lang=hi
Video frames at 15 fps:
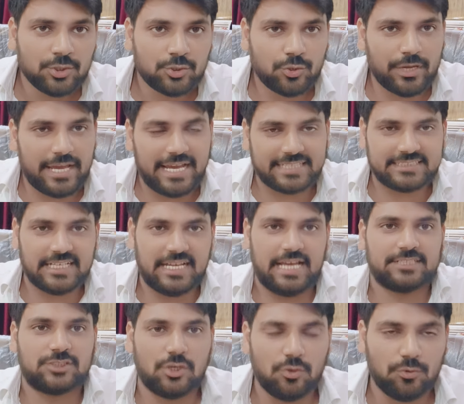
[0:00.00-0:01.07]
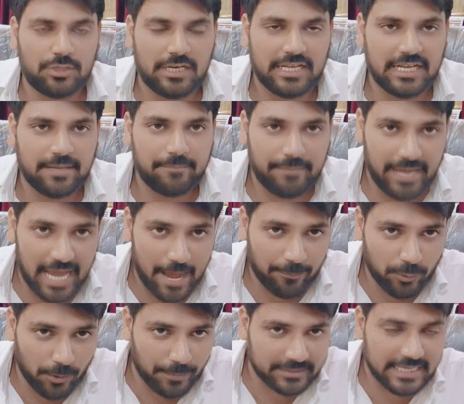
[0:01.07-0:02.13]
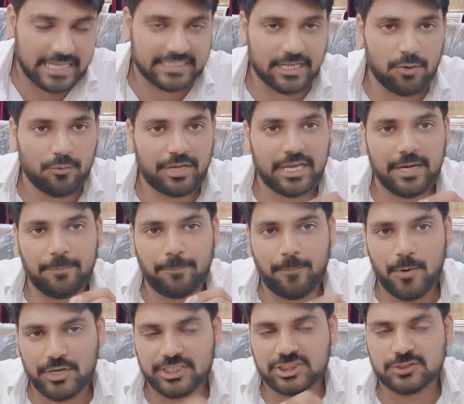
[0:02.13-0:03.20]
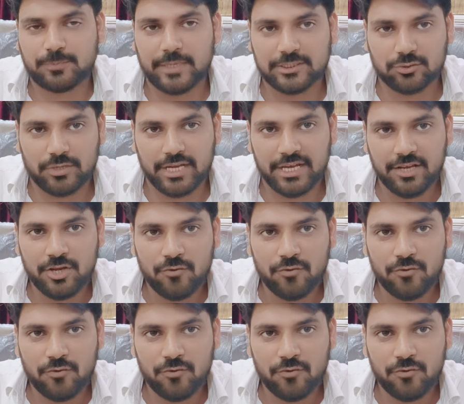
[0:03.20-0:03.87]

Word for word: तो ऐसे कैसे लूट लेंगे मैं आपको बताता हूं किन पॉइंट्स पे जो है